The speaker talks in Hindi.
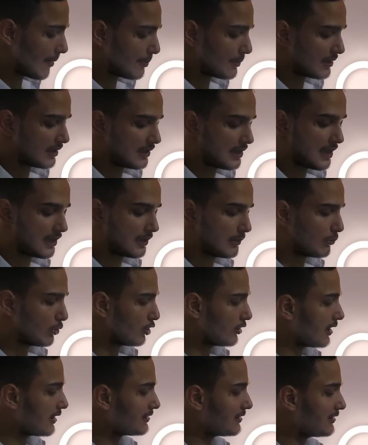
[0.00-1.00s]
आप ये
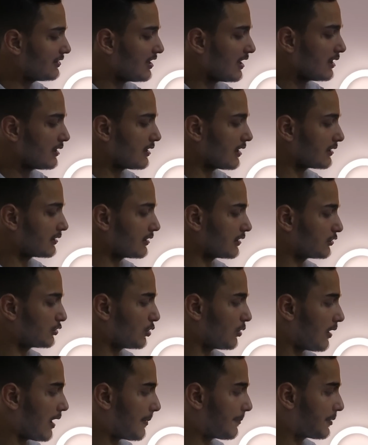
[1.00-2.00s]
रिमोट से चेंज कर
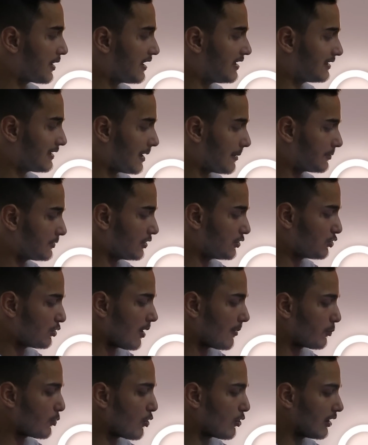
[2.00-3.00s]
सकते हो आपके हिसाब से
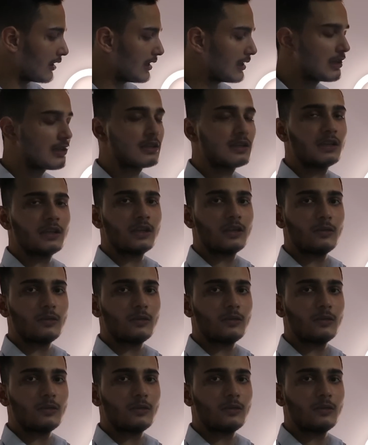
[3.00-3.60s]
जो आपको कलर